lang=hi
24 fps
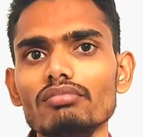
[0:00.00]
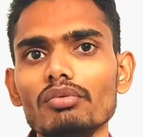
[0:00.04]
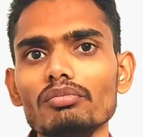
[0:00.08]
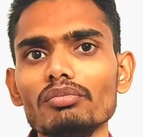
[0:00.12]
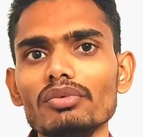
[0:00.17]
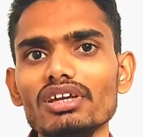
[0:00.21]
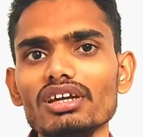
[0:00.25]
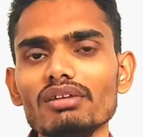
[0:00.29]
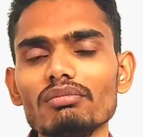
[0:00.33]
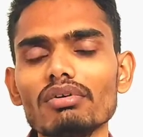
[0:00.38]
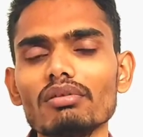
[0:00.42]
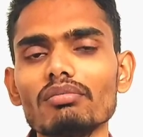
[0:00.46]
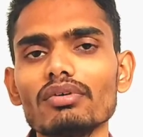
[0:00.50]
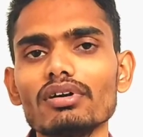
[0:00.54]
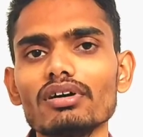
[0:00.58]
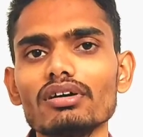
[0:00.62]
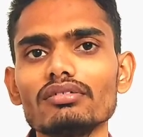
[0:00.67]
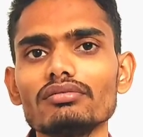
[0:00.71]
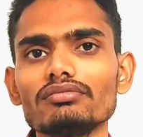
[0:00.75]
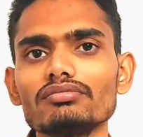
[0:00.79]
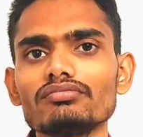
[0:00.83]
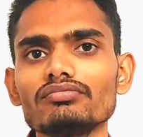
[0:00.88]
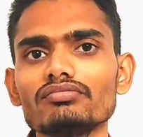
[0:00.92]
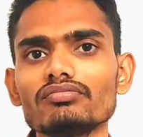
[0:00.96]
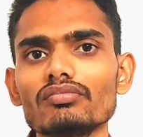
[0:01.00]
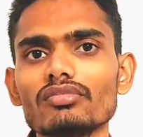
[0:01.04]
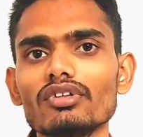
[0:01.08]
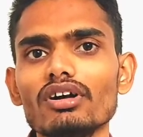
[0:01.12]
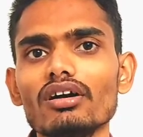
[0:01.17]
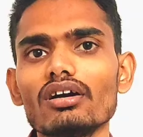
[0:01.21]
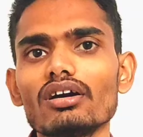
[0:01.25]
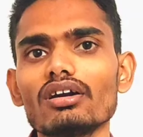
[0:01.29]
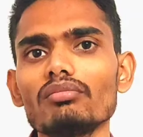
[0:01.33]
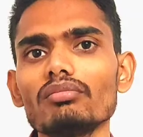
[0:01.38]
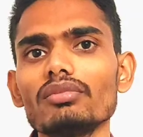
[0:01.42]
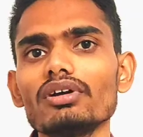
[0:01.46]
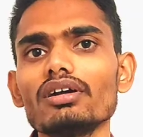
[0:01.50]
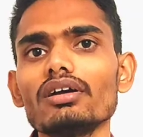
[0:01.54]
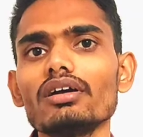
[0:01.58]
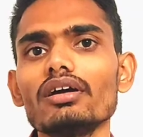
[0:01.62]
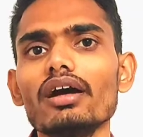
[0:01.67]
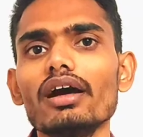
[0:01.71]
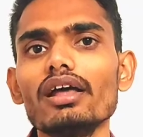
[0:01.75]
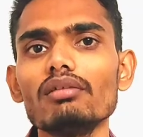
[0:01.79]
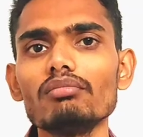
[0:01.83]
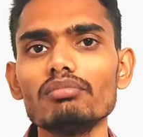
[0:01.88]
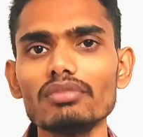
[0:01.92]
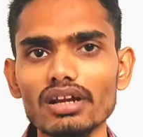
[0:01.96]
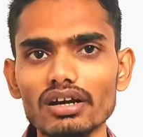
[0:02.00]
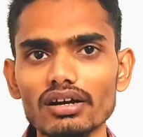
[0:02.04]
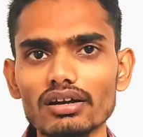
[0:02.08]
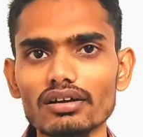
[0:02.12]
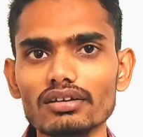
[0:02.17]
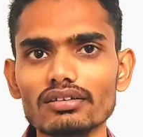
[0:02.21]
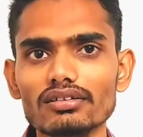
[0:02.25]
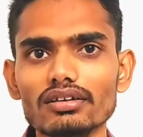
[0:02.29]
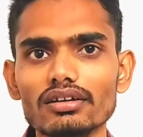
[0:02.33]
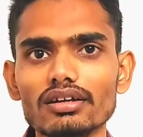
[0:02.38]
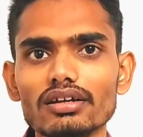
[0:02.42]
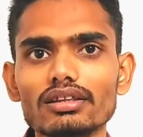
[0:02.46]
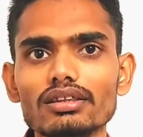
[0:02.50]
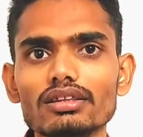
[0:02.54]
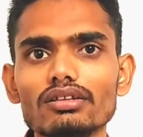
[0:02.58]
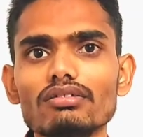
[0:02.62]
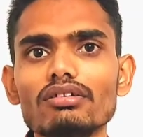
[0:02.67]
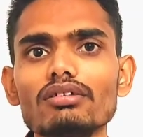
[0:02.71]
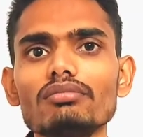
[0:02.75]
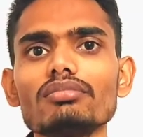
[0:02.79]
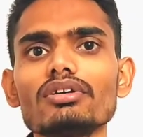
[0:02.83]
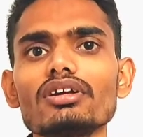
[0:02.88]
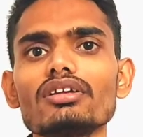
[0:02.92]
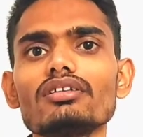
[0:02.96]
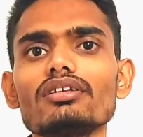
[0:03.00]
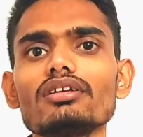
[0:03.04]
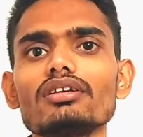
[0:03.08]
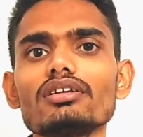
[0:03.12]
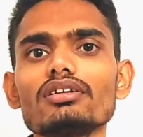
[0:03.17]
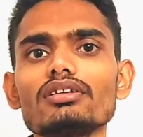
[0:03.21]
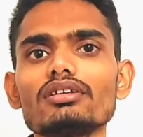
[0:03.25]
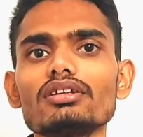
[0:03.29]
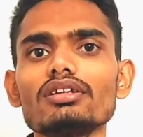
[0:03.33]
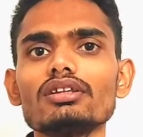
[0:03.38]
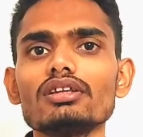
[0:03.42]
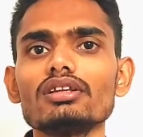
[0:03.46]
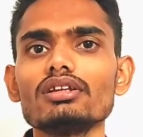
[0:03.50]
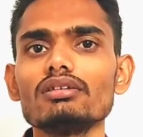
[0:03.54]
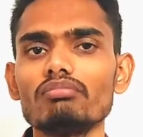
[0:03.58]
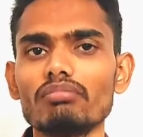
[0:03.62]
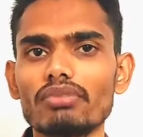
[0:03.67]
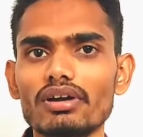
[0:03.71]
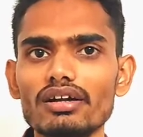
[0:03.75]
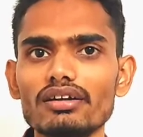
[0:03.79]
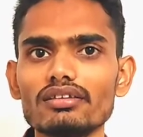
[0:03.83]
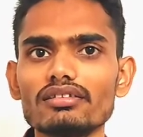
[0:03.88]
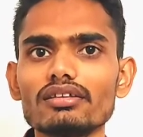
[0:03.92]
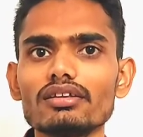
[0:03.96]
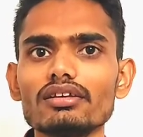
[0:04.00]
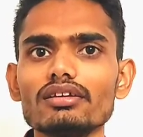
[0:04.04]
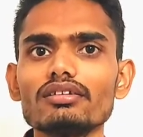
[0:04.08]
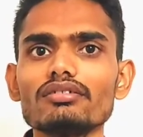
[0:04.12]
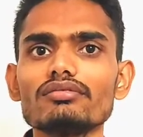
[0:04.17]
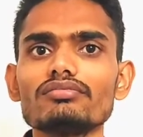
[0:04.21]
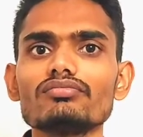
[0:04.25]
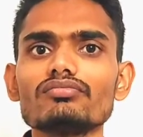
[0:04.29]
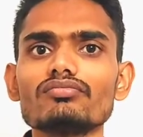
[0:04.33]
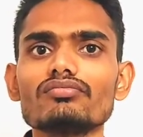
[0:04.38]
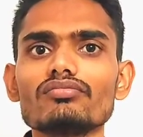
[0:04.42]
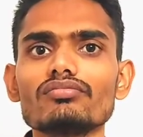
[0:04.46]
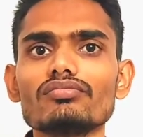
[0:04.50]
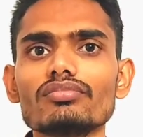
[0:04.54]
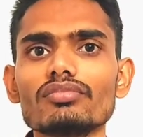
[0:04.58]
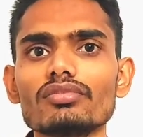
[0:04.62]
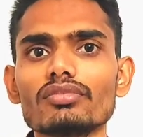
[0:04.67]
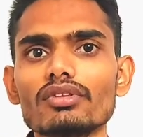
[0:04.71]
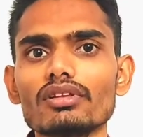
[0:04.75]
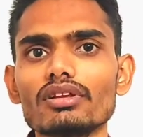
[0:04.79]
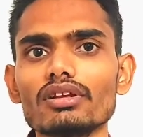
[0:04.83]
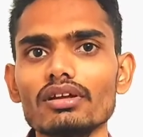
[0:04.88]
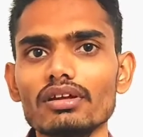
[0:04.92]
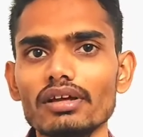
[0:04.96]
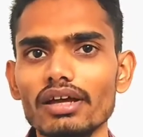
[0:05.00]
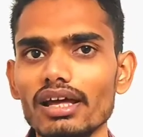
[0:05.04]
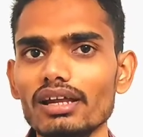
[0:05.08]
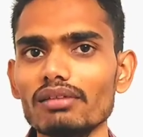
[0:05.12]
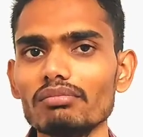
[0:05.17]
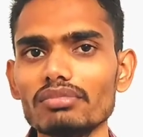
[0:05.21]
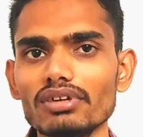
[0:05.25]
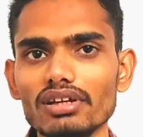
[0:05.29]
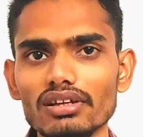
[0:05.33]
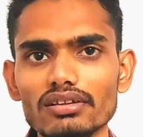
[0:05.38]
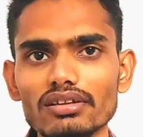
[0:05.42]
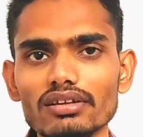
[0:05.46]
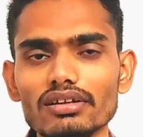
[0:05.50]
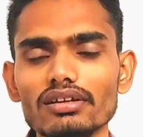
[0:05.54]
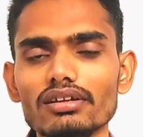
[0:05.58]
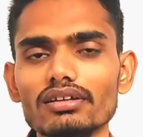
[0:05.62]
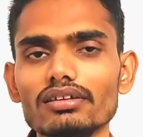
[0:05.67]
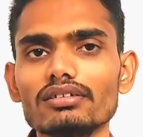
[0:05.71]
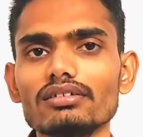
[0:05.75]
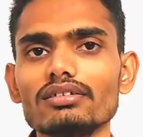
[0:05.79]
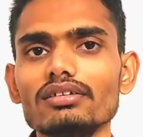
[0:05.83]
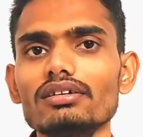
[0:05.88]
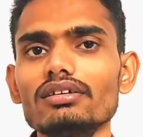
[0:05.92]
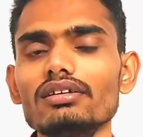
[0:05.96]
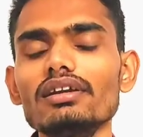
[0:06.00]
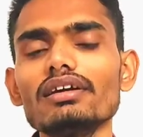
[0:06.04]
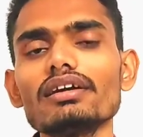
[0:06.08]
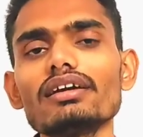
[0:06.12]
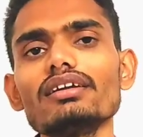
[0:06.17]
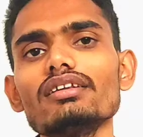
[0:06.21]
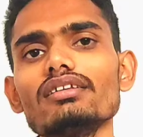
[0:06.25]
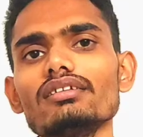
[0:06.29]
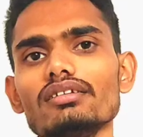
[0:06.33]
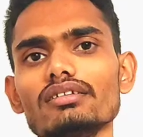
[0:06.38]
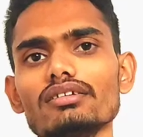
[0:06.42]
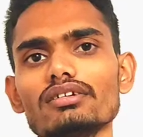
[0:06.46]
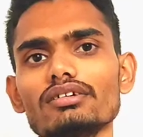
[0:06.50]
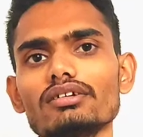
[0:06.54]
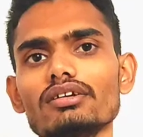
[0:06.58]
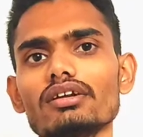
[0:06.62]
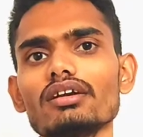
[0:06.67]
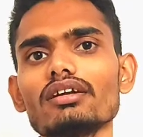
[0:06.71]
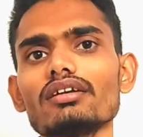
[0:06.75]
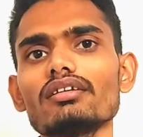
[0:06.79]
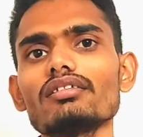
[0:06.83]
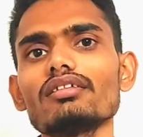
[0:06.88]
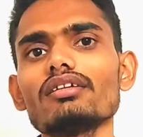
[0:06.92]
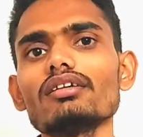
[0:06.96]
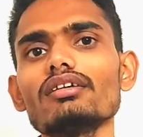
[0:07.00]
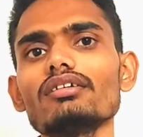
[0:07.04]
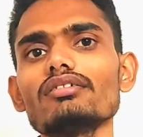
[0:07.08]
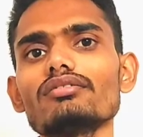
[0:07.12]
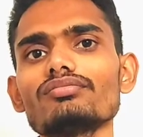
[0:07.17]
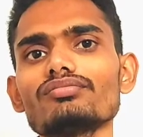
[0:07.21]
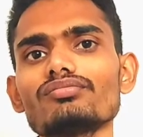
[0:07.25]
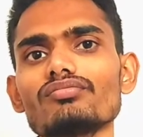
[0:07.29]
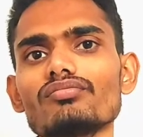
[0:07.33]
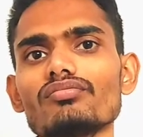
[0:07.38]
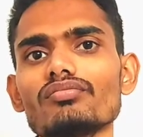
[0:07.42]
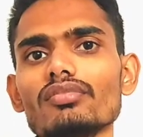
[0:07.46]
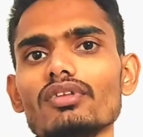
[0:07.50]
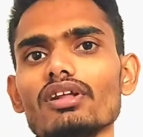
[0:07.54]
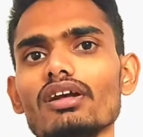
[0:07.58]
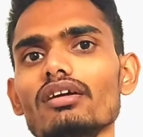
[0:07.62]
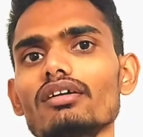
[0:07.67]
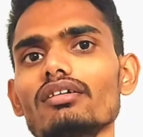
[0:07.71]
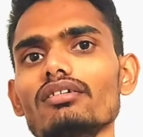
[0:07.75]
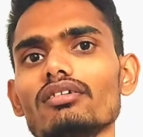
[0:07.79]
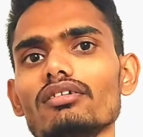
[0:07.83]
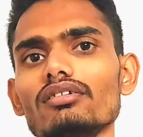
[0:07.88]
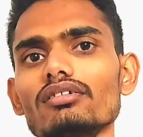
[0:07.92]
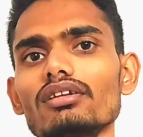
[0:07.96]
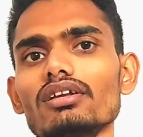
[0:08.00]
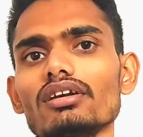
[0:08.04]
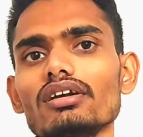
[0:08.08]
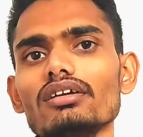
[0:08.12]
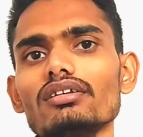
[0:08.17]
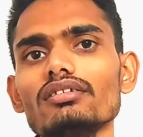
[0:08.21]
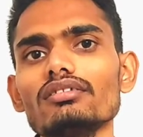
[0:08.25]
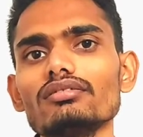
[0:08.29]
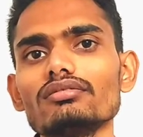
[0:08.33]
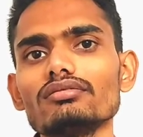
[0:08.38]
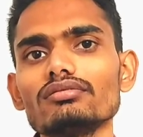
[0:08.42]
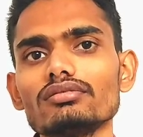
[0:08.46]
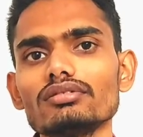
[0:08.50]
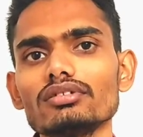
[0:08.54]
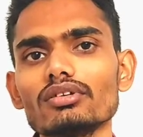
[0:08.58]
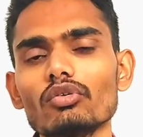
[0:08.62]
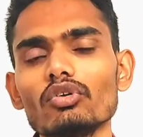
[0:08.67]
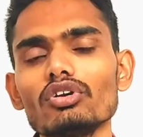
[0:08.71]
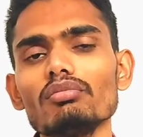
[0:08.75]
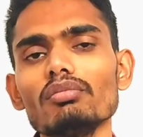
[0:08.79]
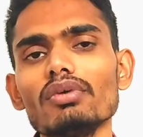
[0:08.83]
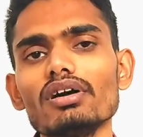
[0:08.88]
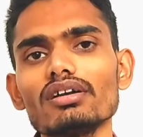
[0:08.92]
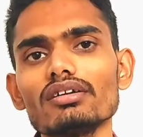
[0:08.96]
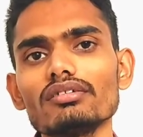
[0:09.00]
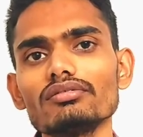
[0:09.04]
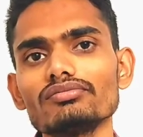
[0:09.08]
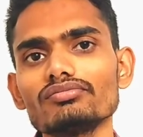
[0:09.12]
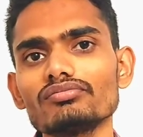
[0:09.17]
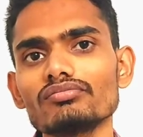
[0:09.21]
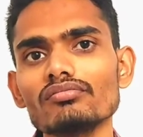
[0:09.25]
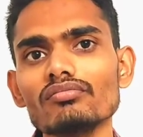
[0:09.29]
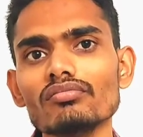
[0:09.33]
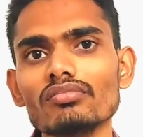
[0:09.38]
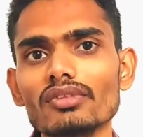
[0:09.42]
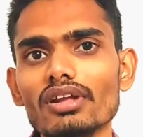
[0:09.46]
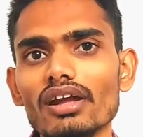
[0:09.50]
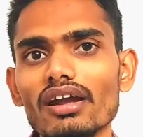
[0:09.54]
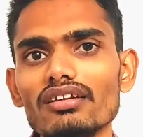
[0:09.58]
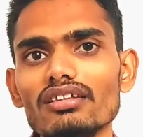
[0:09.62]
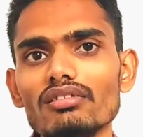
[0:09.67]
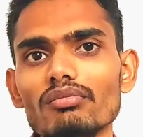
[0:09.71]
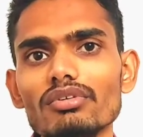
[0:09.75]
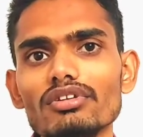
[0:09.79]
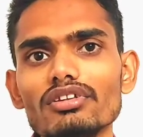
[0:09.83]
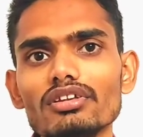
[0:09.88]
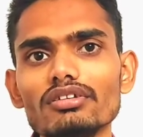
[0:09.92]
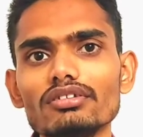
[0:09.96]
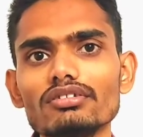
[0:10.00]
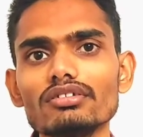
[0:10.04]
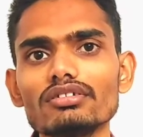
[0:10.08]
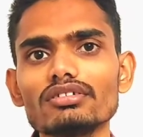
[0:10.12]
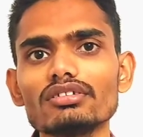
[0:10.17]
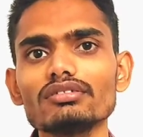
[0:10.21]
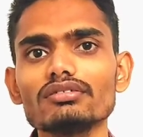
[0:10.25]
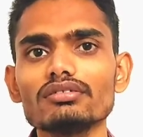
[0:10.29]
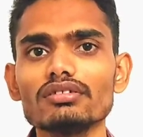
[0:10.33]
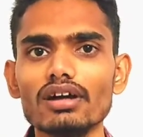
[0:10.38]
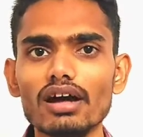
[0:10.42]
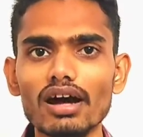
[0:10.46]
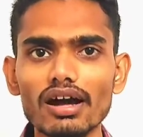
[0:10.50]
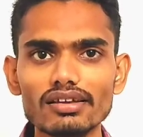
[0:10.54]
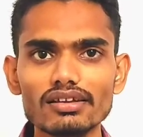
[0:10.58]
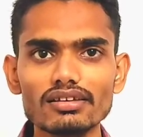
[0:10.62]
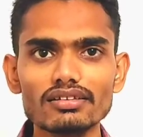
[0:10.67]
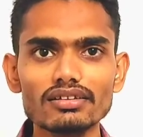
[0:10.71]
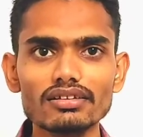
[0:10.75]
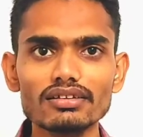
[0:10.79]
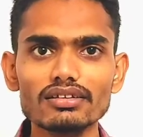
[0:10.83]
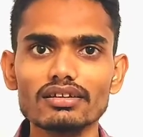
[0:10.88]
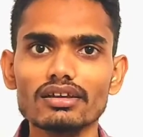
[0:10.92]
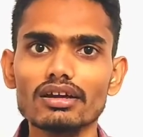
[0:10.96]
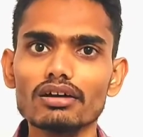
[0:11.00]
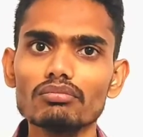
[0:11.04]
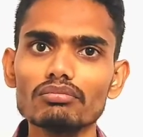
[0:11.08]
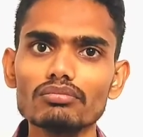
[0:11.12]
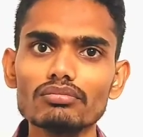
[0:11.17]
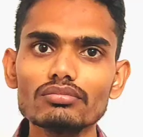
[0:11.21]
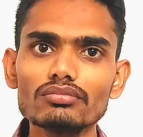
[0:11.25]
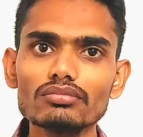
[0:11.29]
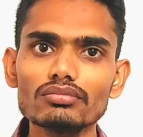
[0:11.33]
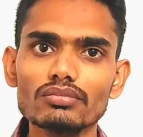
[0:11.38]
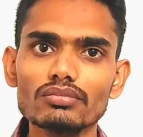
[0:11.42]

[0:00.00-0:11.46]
मम्मी या पापा अगर मैं हेल्प ना कर सके तो हम किसी फ्रेंड्स की हेल्प लेते हैं लेकिन किसी लेकिन कोई बात ऐसी भी सिचुएशन आ जाती है कि हम